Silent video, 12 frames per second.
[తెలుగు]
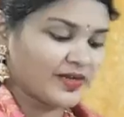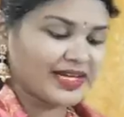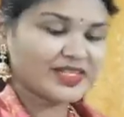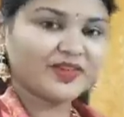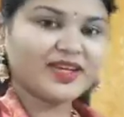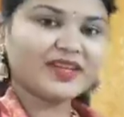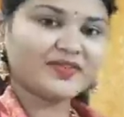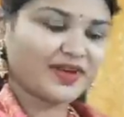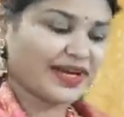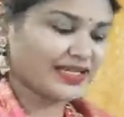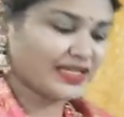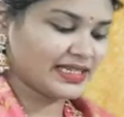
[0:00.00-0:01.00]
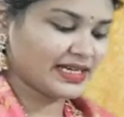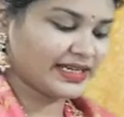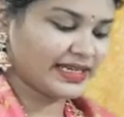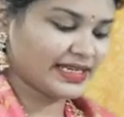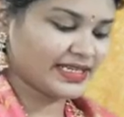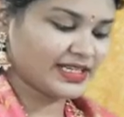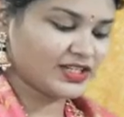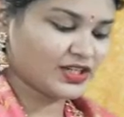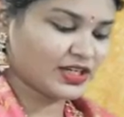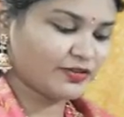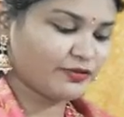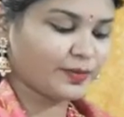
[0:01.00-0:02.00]
వాస్వియన్ ఫైవ్ స్టార్
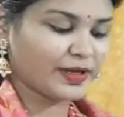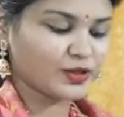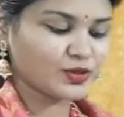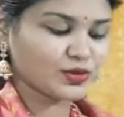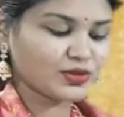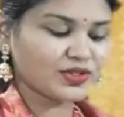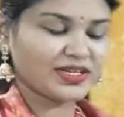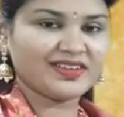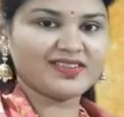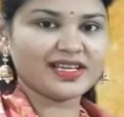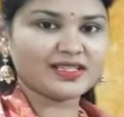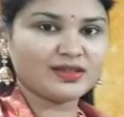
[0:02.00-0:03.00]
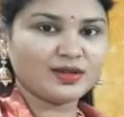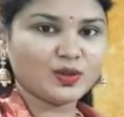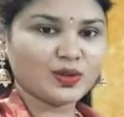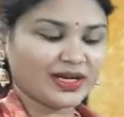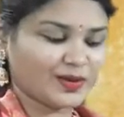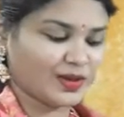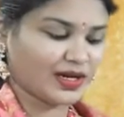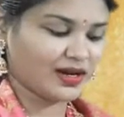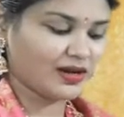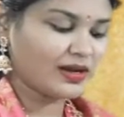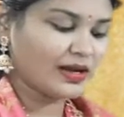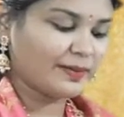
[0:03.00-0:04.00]
కేసీజీఎఫ్ పెరుజూరు శ్రీనివాసులు కరుణ
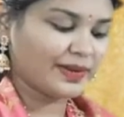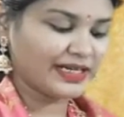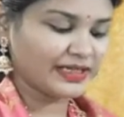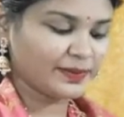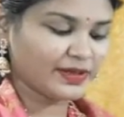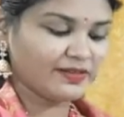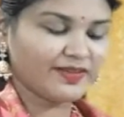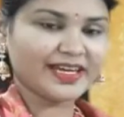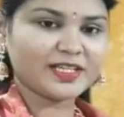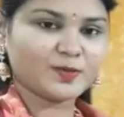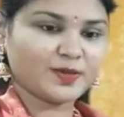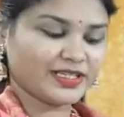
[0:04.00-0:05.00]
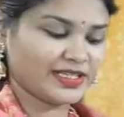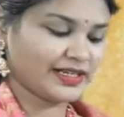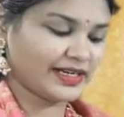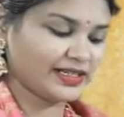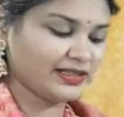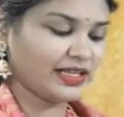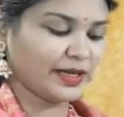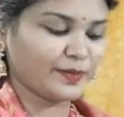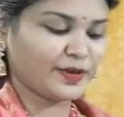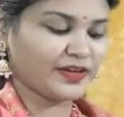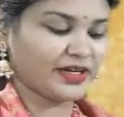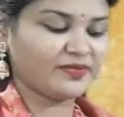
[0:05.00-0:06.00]
మల్టిపుల్ వైస్ ప్రెసిడెంట్
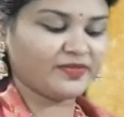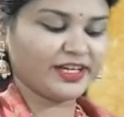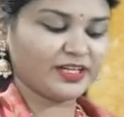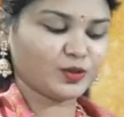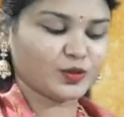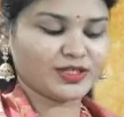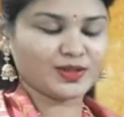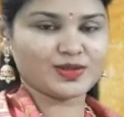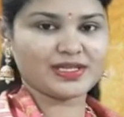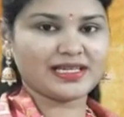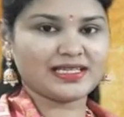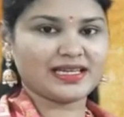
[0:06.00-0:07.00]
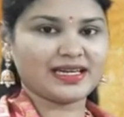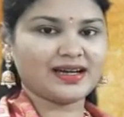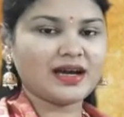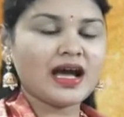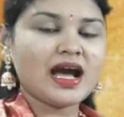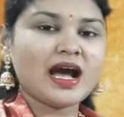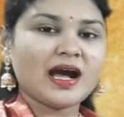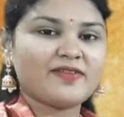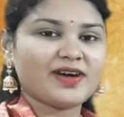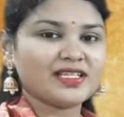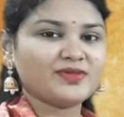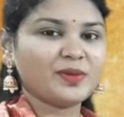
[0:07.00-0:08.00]
ధర్మవరం వి టూ జీరో సిక్స్ ఏ ఆ
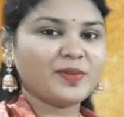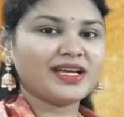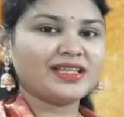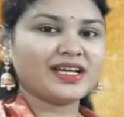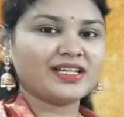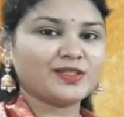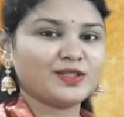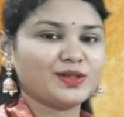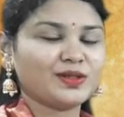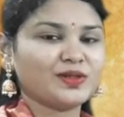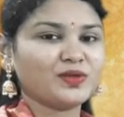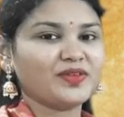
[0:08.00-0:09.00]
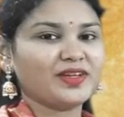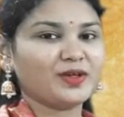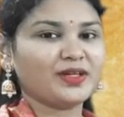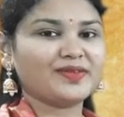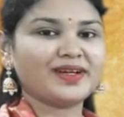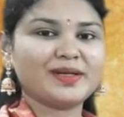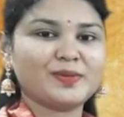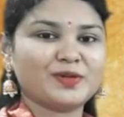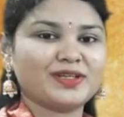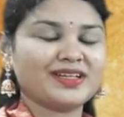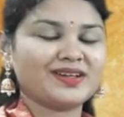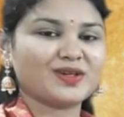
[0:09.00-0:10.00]
మాత ఆశిష్యులతో వీరు ఇటువంటి
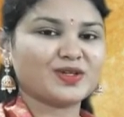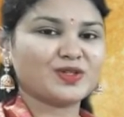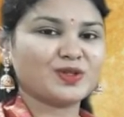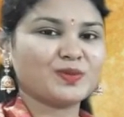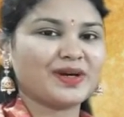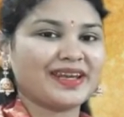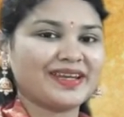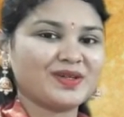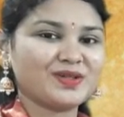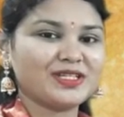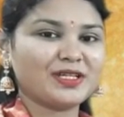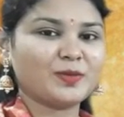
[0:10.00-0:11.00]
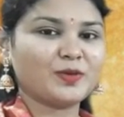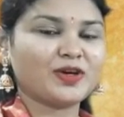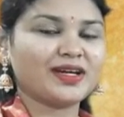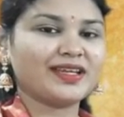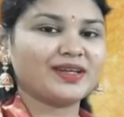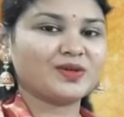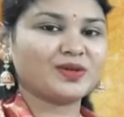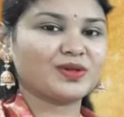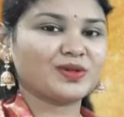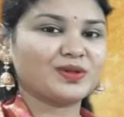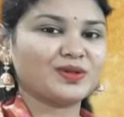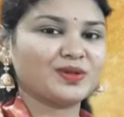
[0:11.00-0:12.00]
పుట్టినరోజులు మరెన్నో జరుపుకోవాలని
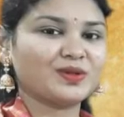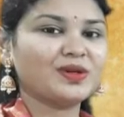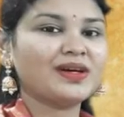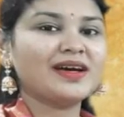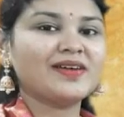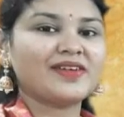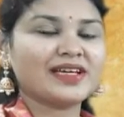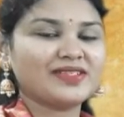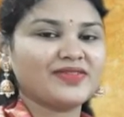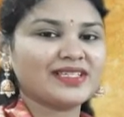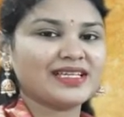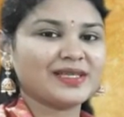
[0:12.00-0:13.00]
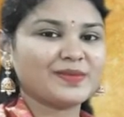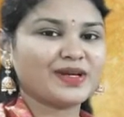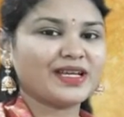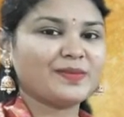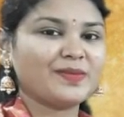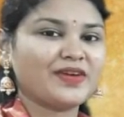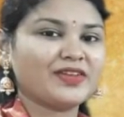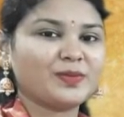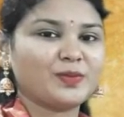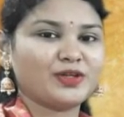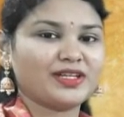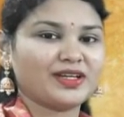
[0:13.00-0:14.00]
కోరుకుంటూ వాసవి శతమానం
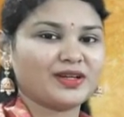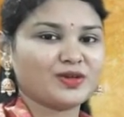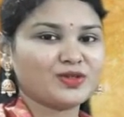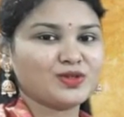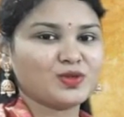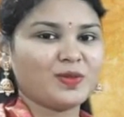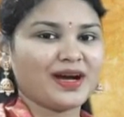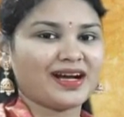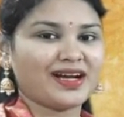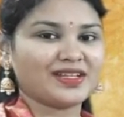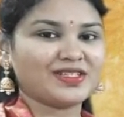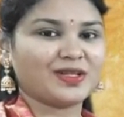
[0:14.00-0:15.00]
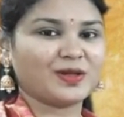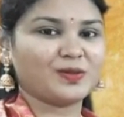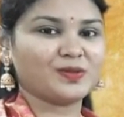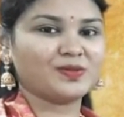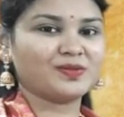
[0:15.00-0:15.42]
భవతి పుట్టినరోజు శుభాకాంక్షలు